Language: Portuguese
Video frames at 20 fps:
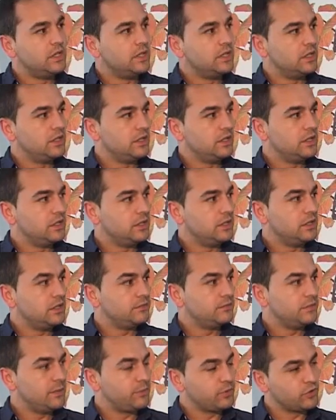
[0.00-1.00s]

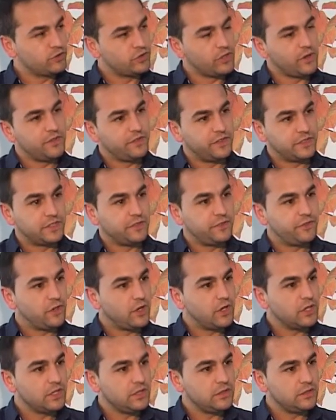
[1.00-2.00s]
eh, a produção é feita
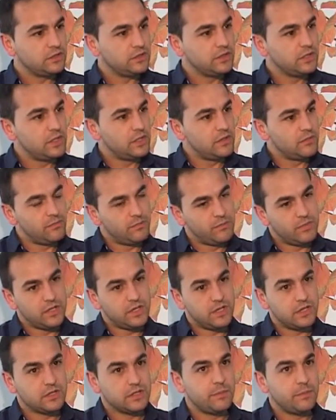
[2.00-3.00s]
fora,
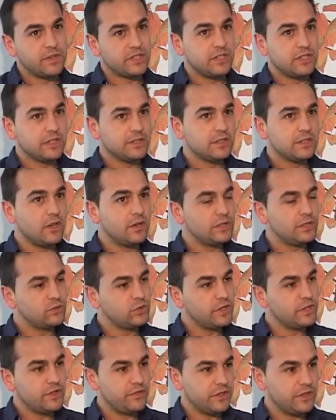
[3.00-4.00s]
mas a paginação é
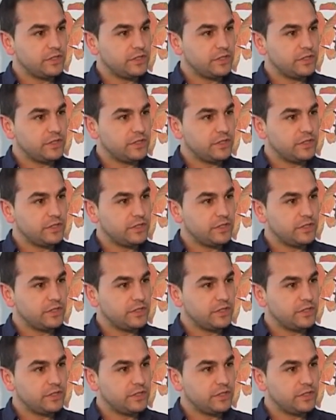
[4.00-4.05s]
toda